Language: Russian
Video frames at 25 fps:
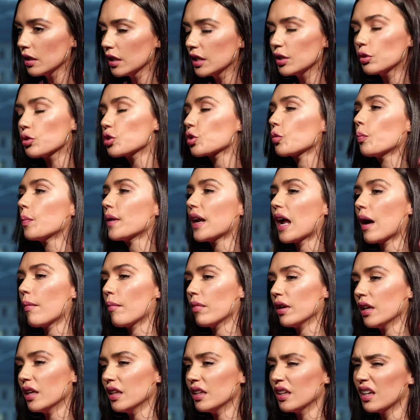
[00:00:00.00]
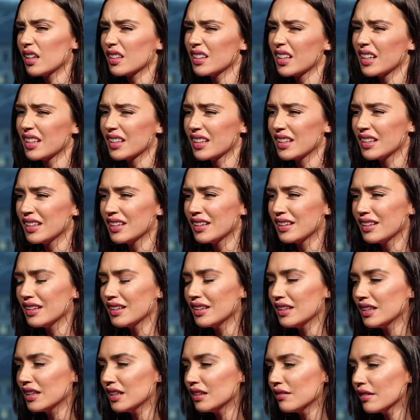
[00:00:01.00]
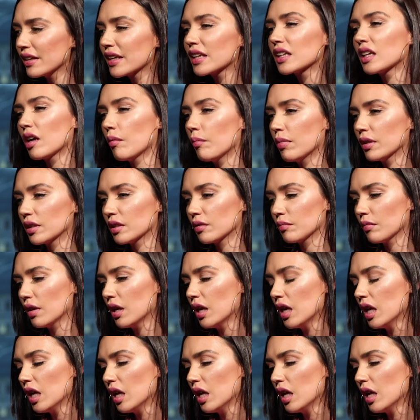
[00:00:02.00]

Не то, что прямо, я никогда не говорила об этом,